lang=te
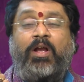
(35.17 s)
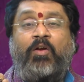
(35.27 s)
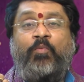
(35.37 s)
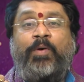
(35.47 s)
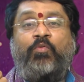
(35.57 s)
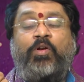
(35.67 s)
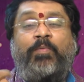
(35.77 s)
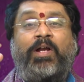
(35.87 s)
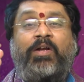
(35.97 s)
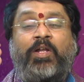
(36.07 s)
అవమానం ఒక
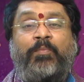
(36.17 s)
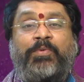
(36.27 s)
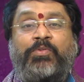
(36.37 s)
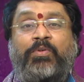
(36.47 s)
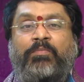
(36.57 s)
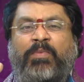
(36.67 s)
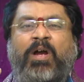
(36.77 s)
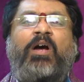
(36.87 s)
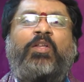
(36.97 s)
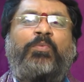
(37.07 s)
భాగం కనిపిస్తుంది
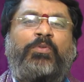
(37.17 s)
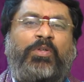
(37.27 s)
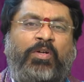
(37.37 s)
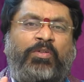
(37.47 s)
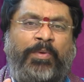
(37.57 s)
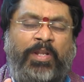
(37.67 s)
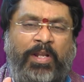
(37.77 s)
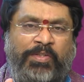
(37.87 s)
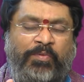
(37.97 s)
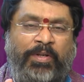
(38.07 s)
మహా అద్భుతంగా ఉంది మీన
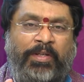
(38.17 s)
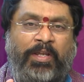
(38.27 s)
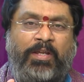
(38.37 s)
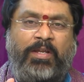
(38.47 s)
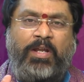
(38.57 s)
రాశి వారికి